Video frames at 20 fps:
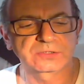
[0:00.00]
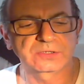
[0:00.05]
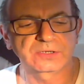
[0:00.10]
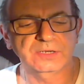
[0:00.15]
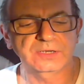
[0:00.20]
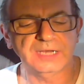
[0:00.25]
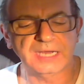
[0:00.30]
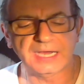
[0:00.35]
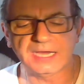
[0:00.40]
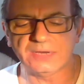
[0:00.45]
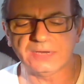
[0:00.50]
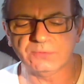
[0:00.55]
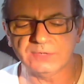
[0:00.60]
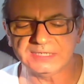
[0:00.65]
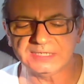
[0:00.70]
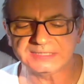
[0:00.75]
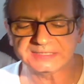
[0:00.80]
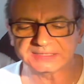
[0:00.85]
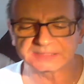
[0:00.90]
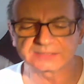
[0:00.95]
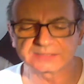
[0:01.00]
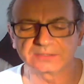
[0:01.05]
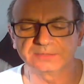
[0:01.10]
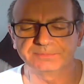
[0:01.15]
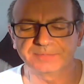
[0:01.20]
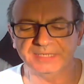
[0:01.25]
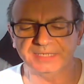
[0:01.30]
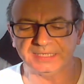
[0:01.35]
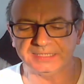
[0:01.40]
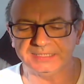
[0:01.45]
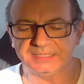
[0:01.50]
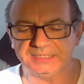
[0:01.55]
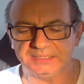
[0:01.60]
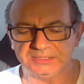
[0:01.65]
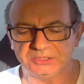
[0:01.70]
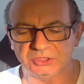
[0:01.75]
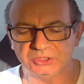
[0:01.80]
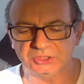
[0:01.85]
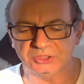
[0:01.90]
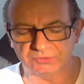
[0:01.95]
Donc le Arwes
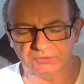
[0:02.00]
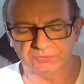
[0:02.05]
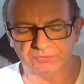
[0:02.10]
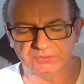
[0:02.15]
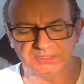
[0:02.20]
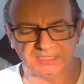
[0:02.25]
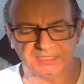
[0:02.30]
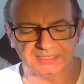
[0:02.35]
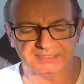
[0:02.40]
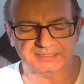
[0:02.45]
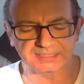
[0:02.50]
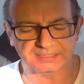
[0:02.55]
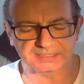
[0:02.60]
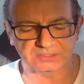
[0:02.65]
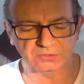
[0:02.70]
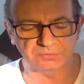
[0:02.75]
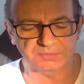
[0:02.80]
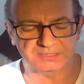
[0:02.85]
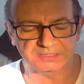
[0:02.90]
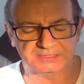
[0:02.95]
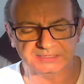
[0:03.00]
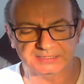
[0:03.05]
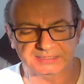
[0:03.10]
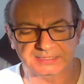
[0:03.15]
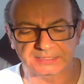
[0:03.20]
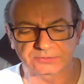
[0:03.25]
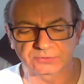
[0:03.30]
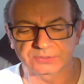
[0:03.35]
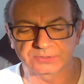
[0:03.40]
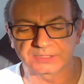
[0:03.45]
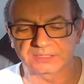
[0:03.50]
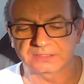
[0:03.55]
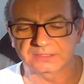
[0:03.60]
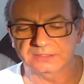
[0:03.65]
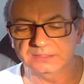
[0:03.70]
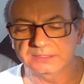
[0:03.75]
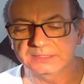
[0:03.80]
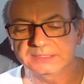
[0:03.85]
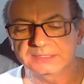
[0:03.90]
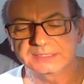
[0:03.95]
Berry, je vais vous dire exactement ce qu'il y a
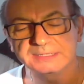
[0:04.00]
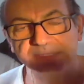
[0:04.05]
dedans.